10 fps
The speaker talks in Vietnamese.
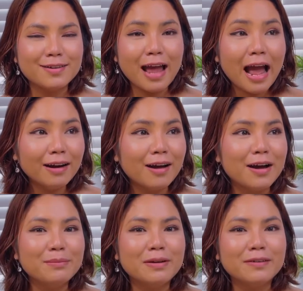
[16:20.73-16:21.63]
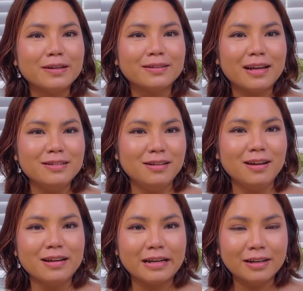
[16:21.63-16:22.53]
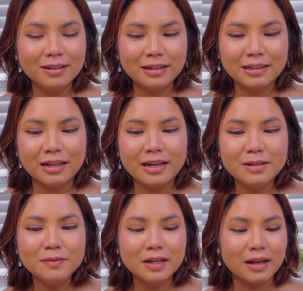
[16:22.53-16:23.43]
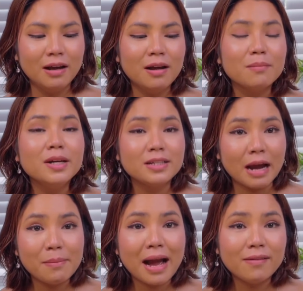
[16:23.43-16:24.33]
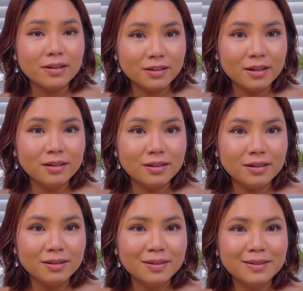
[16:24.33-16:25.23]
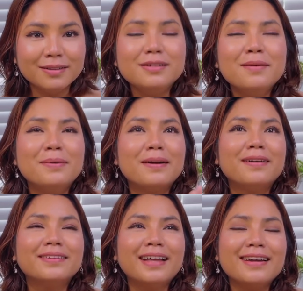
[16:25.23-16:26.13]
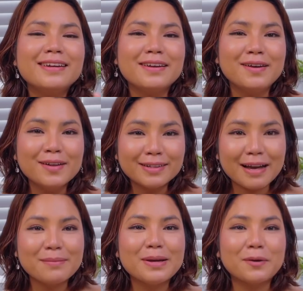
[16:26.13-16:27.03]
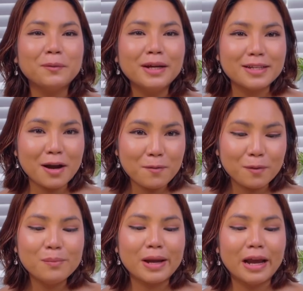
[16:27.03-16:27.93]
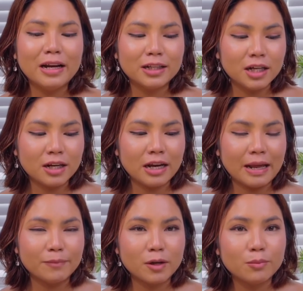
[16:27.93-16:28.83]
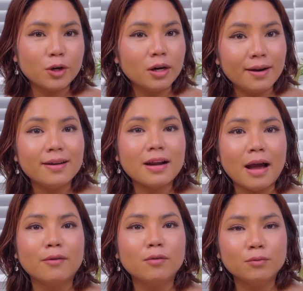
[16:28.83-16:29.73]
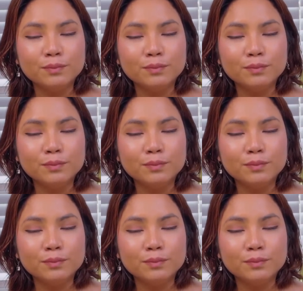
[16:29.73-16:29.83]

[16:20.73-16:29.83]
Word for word: đáng đời mẹ vì tại vì lì đó nên thành nó giống như là bị trả báo rồi đó nhưng mà tại vì tha mẹ cũng là cháu của mẹ nên thành đã làm cho Monet rất là đau luôn